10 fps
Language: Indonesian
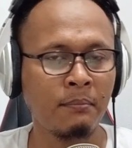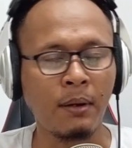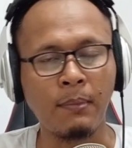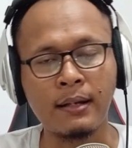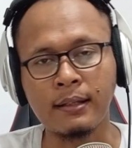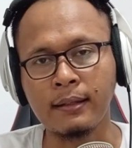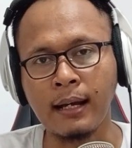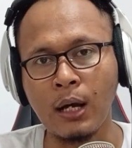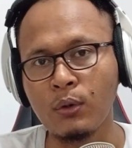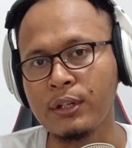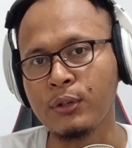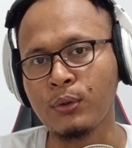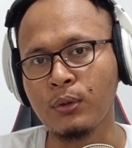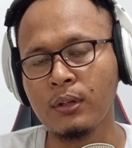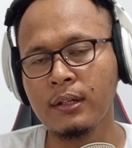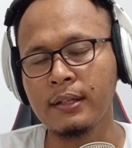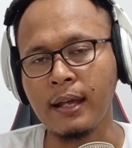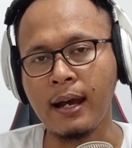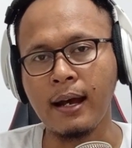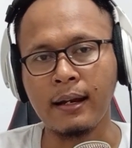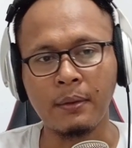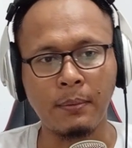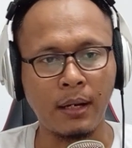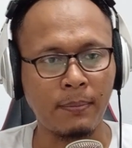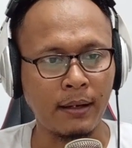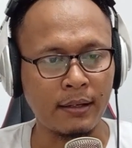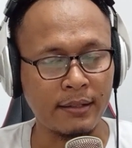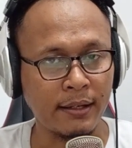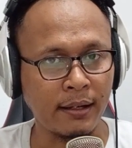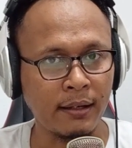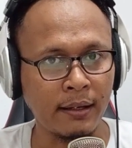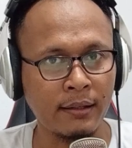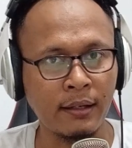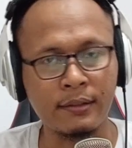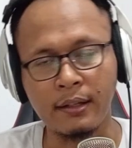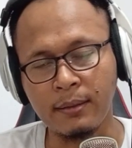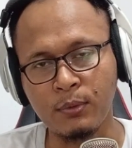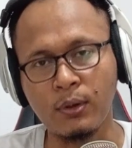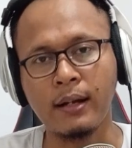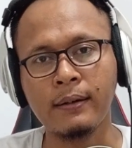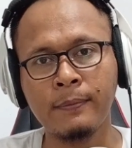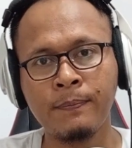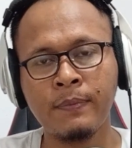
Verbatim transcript: membahas tentang audio ya ada beberapa channel ya yang saya temukan